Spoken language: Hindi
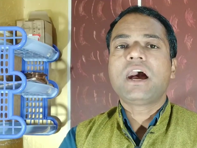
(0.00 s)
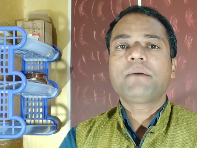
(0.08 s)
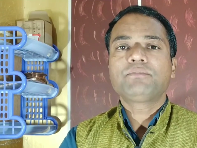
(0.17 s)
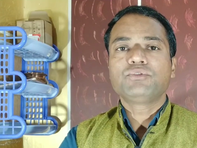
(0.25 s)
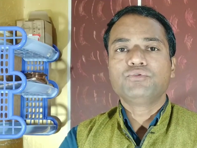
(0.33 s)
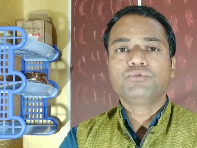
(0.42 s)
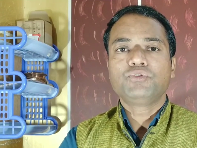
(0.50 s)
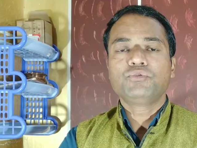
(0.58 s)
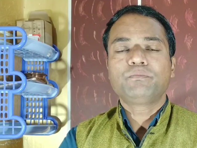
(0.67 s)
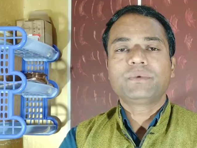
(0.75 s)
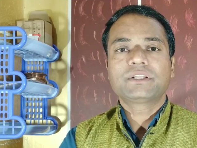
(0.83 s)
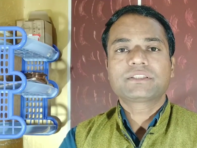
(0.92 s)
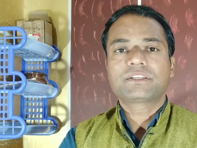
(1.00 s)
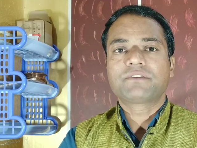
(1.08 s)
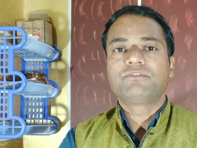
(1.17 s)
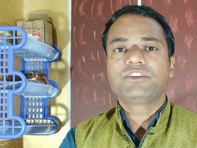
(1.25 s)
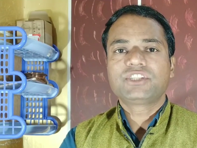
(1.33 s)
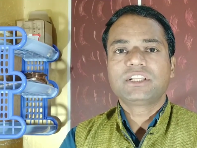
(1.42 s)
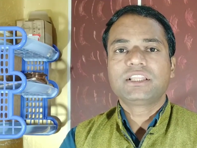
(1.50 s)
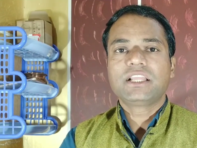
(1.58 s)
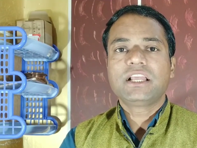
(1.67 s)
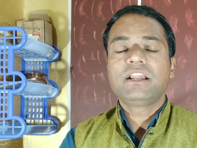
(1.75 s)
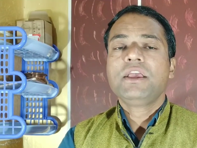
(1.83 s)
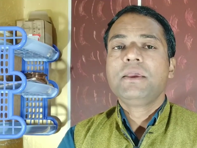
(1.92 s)
आप यूट्यूब पर श्रवण
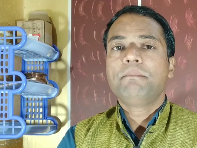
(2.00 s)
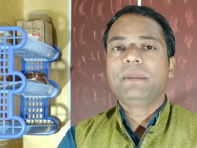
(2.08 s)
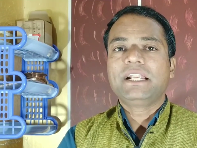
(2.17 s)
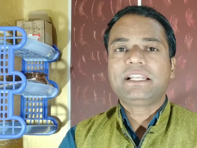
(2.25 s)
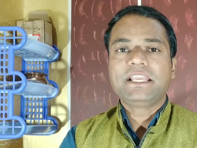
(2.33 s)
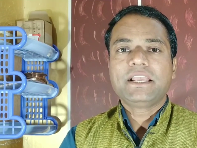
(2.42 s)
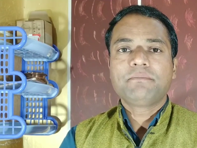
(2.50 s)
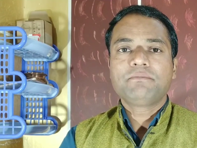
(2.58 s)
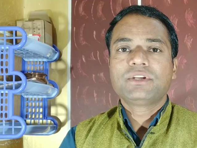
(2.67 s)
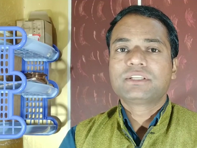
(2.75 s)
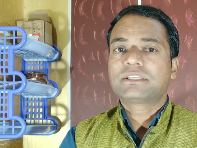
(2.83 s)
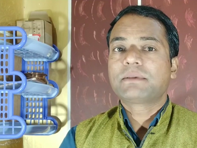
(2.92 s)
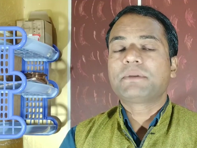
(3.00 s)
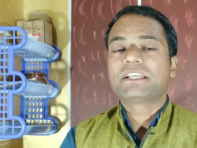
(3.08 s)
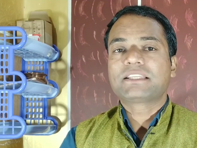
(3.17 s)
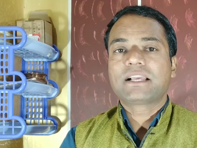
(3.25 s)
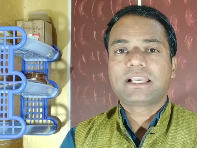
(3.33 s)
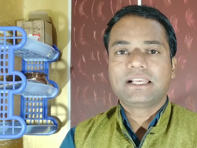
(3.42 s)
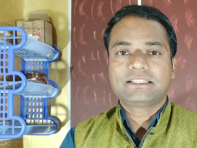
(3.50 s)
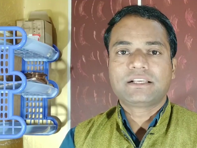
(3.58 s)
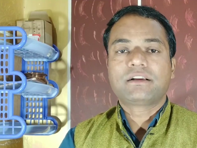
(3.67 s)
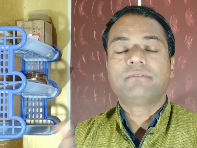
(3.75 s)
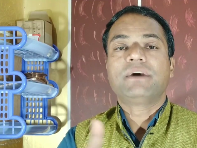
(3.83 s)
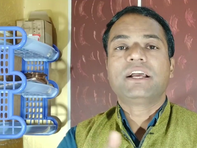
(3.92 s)
चंदेल पेटीएम से पैसा
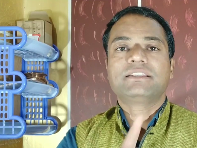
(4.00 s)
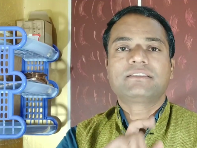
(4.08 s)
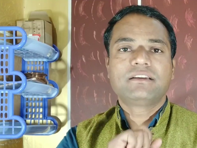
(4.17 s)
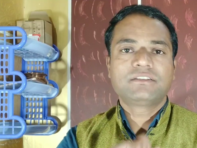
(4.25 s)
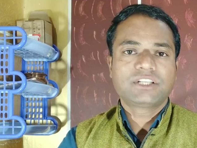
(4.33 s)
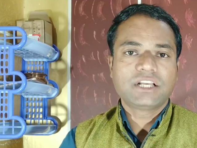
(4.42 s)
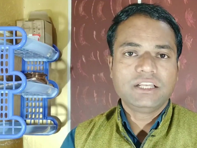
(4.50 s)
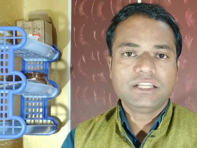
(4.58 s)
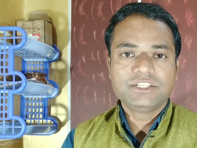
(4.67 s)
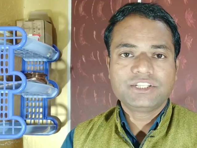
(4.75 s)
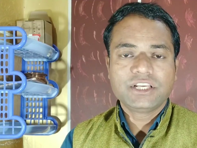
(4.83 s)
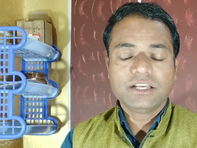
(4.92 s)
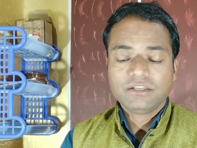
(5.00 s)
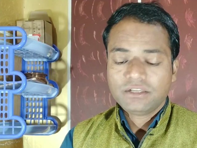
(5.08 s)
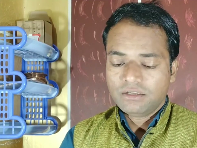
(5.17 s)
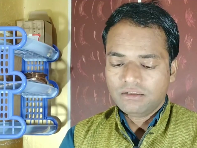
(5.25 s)
कैसे कमाए सर्च कर लीजिए